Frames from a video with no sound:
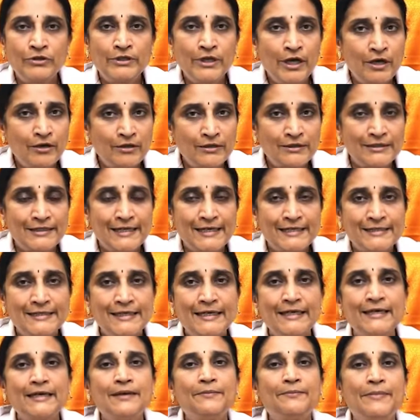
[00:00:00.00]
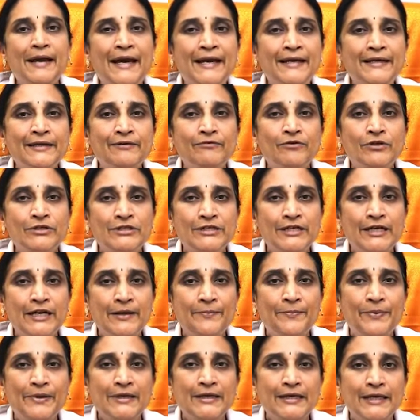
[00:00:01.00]
ఉద్యోగం చేసి బయటికి
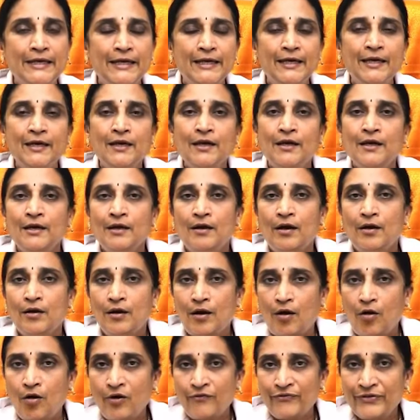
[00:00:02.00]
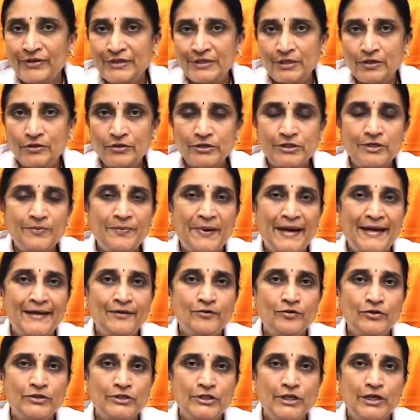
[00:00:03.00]
వచ్చేటప్పటికి ఆఫీస్ నుంచి
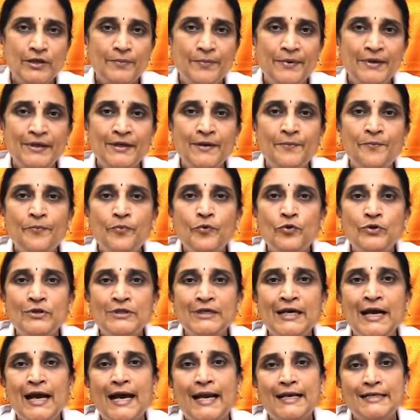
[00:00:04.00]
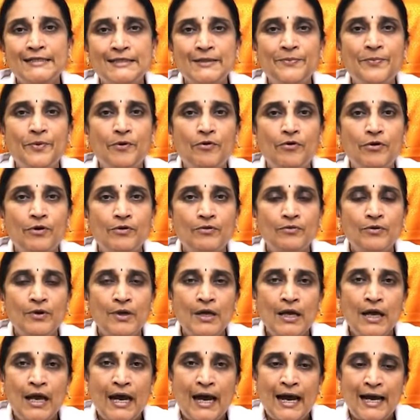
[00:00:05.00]
బయటకు వచ్చేటప్పటికి పూర్తిగా అలసిపోవడం
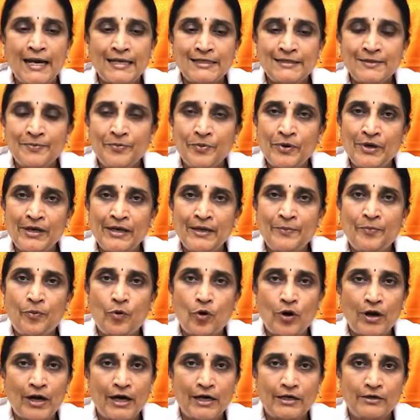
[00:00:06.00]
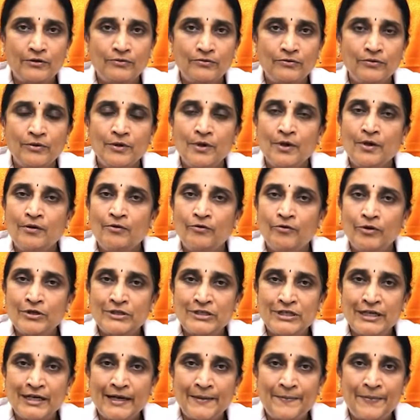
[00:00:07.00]
అలసిపోయిన పోరాటం
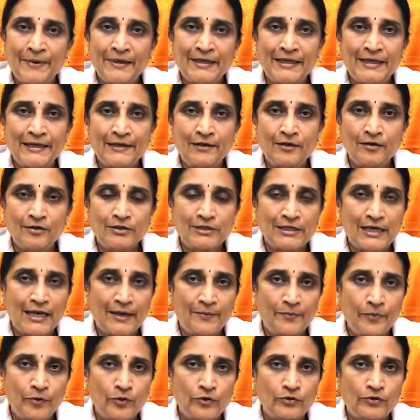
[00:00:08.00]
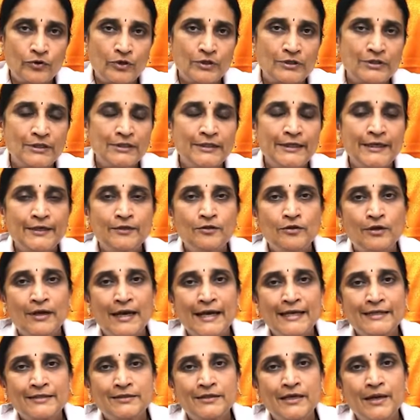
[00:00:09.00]
వచ్చేటప్పటికి ఇంట్లో చాలా బోర్ కొడుతుంది ఏదో
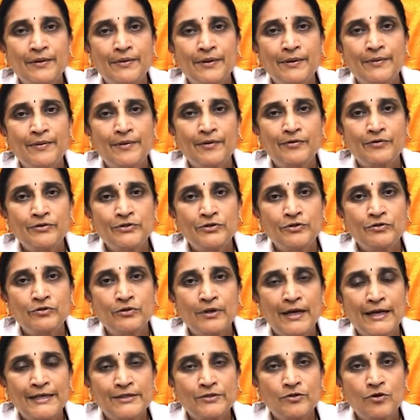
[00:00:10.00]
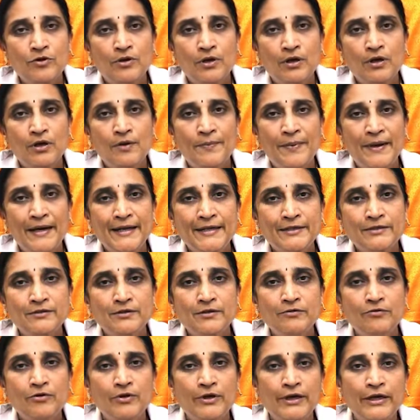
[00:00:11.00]
రైస్ గబగబ కొంచెం రైస్ కుక్కర్లో
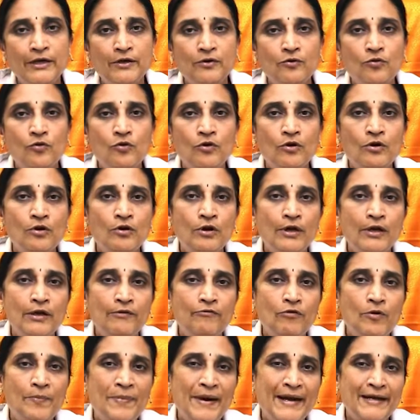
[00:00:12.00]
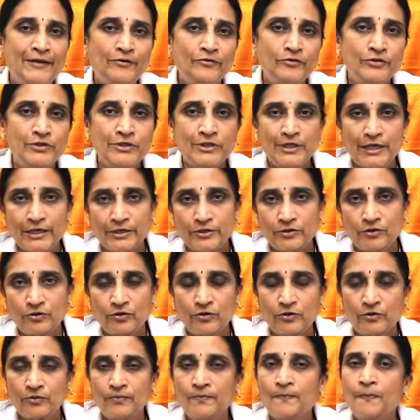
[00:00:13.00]
పడేసుకుని ఒక రెండు కూరలో ఏవో బయట నుంచి
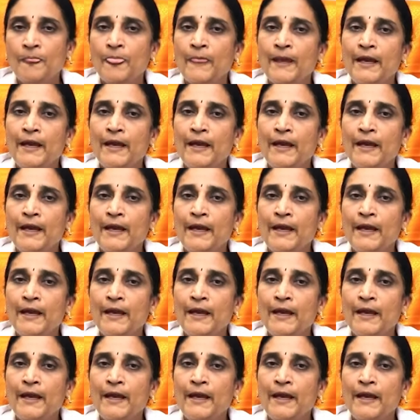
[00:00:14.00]
తెచ్చుకోవడం